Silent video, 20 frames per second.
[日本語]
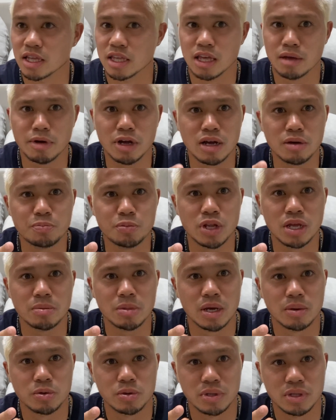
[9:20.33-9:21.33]
山川
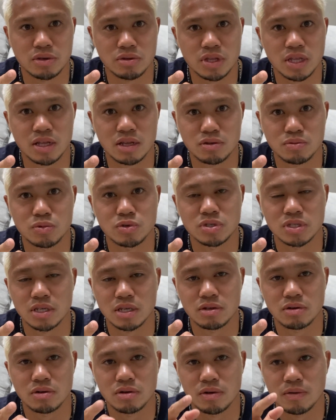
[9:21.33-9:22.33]
プレミアムに乗ってたと思うんです
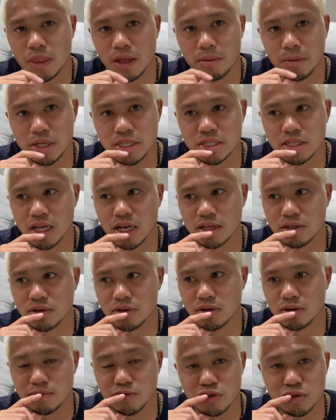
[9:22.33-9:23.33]
けど、いや、マジであ
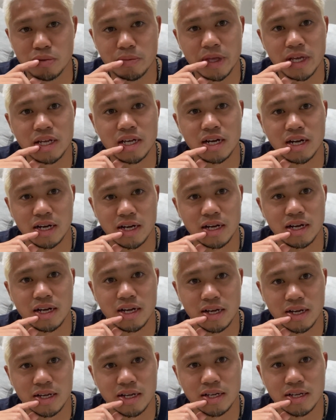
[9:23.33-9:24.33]
の、ムードメーカー、
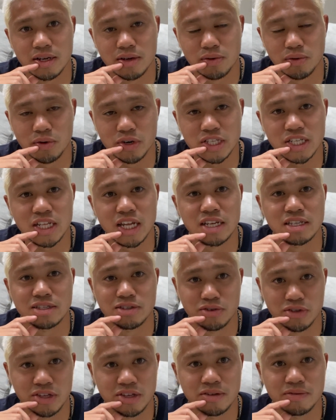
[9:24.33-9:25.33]
俺じゃないんですよ。